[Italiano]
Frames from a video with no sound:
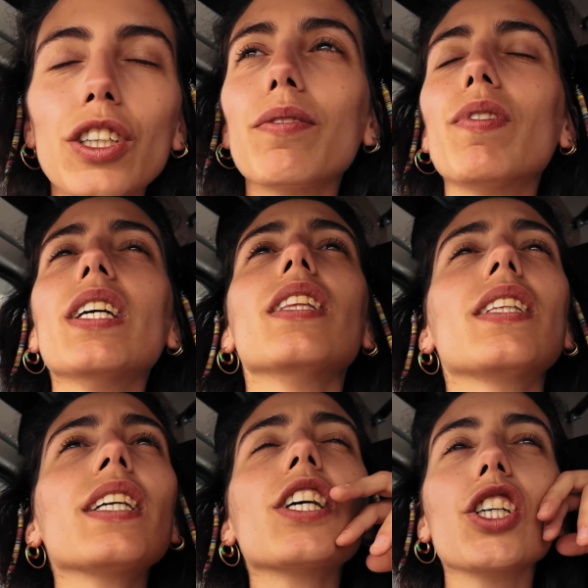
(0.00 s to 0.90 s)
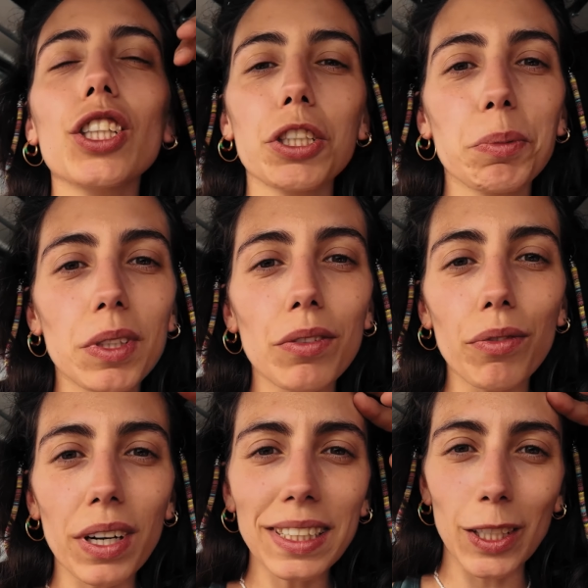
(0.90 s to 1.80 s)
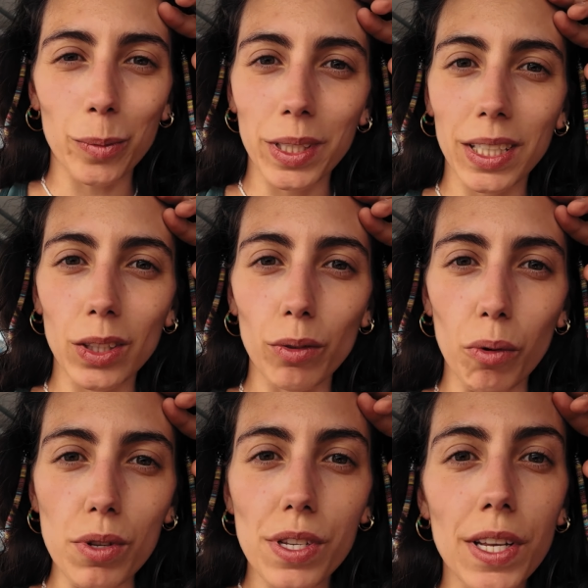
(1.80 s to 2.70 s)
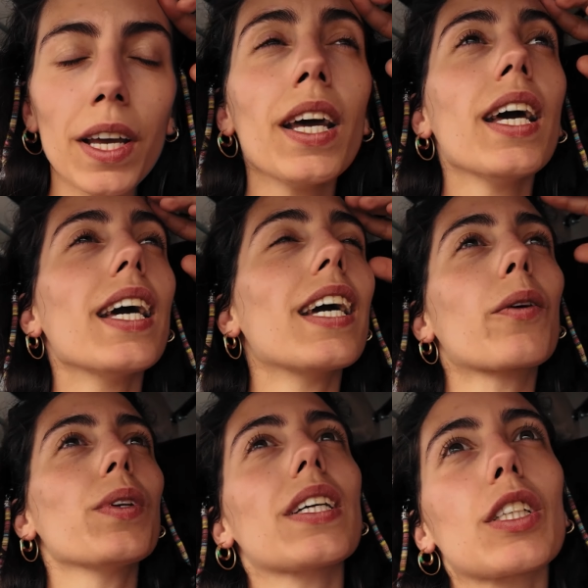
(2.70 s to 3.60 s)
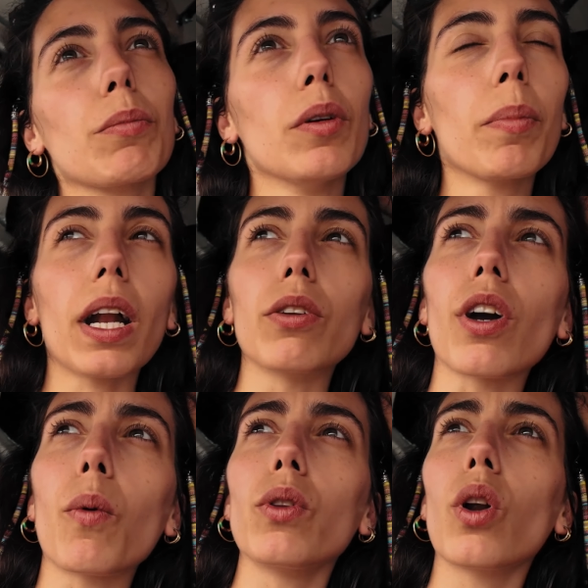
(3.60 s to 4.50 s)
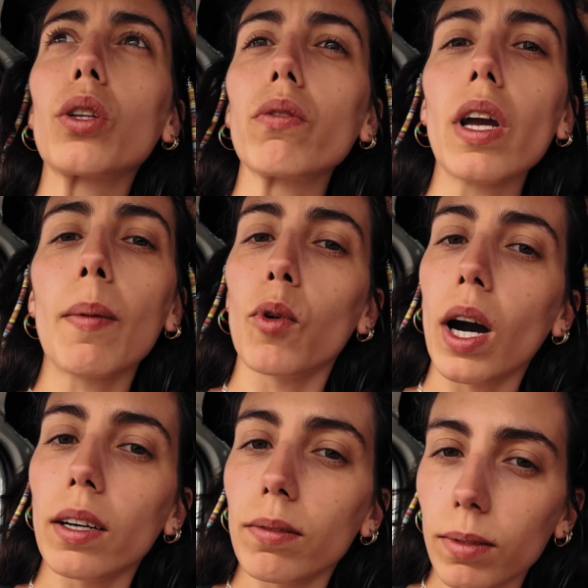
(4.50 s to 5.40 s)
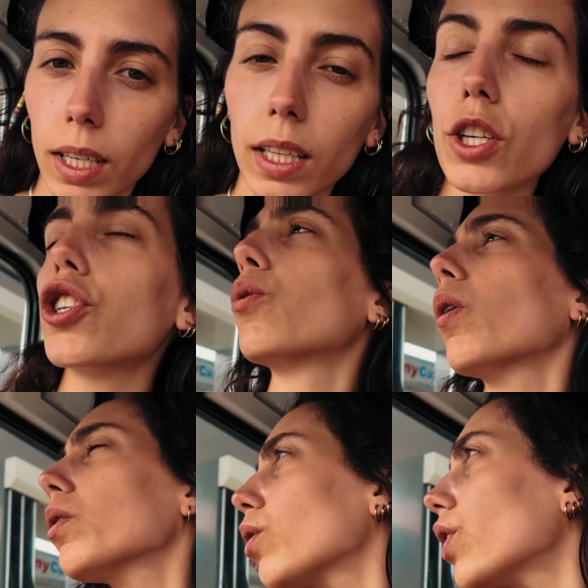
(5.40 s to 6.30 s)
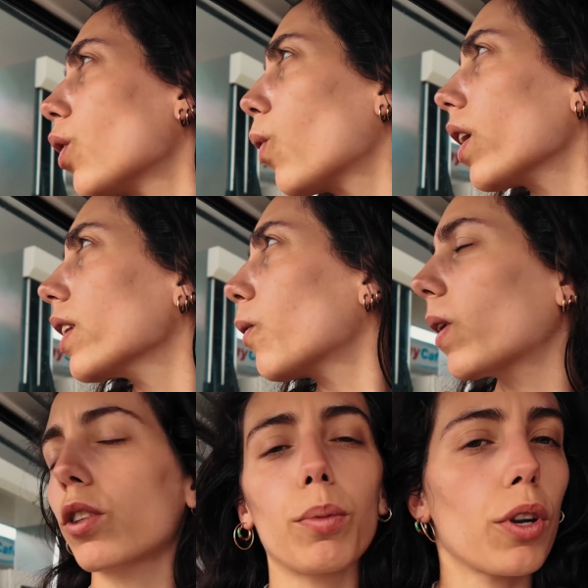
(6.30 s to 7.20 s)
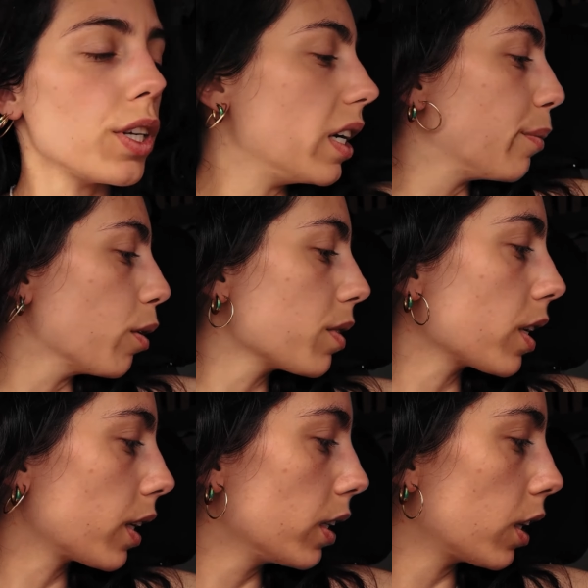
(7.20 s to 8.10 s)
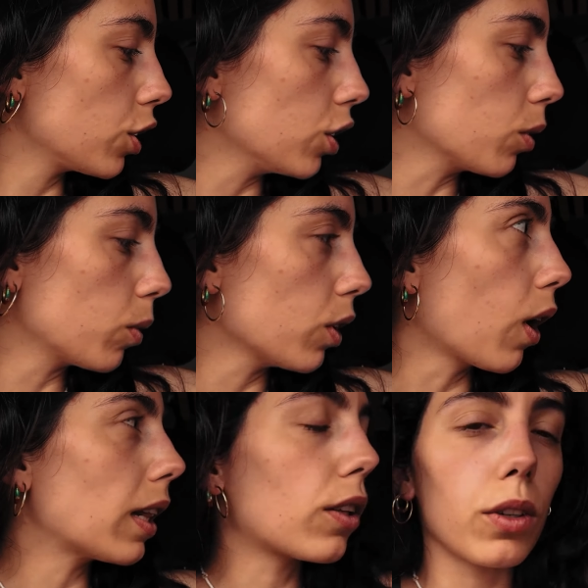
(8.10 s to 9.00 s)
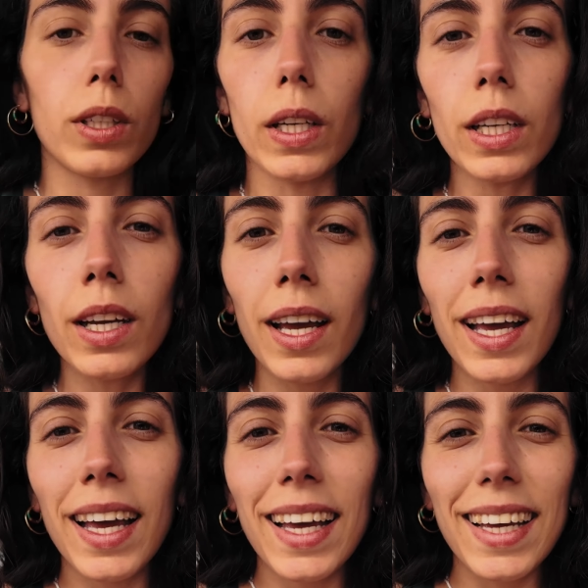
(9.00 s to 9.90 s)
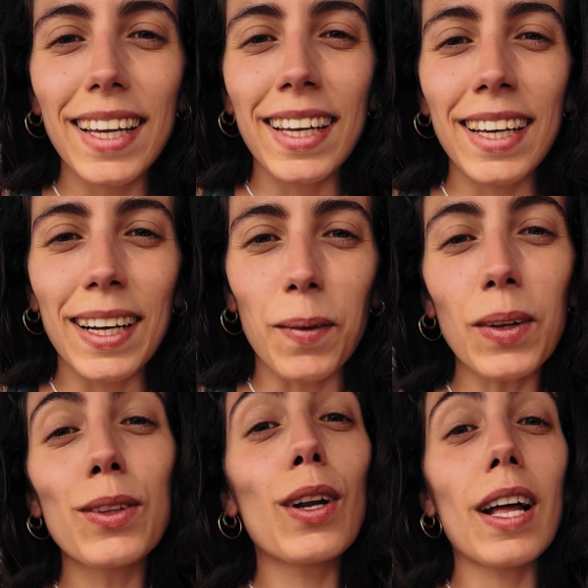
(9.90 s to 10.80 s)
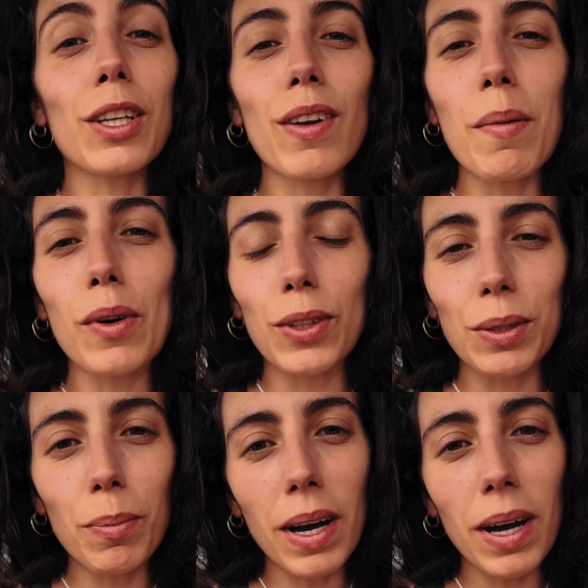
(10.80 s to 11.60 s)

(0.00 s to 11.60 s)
cioè 20-30 centesimi di differenza come niente fosse. E quindi adesso abbiamo imparato che quando la troviamo a 35, in questo caso a 44, però ieri l'abbiamo messa a 35, non l'altro ieri, eh, quando la troviamo così